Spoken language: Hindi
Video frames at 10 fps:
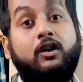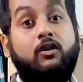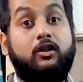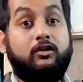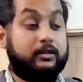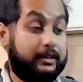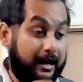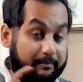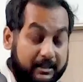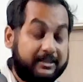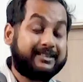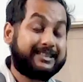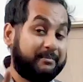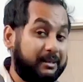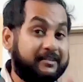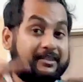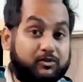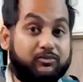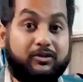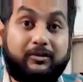और अभी जिस कैमरे से
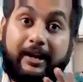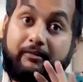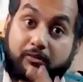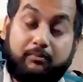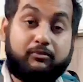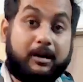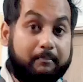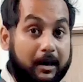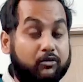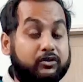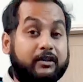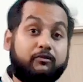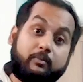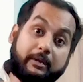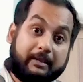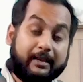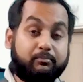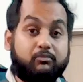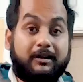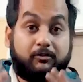शूट हो रहा है वो पूरा पाउच है वो भी मैंने
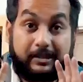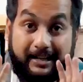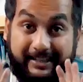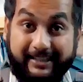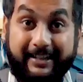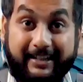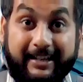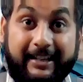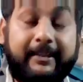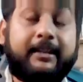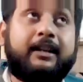पूरा घुसा के देखा है